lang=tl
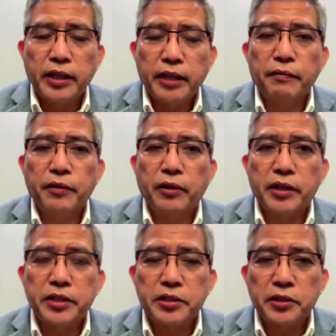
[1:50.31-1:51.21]
if you are
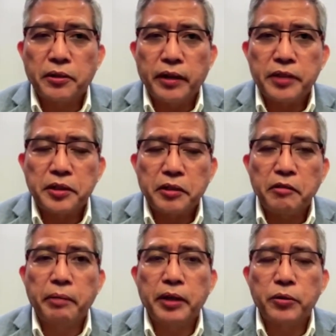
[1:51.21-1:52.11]
just an OIC
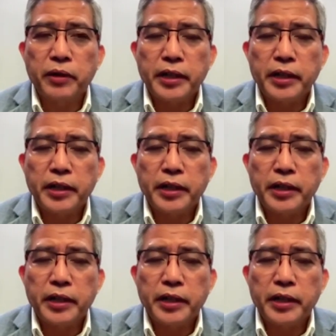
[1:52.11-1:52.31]
compared to an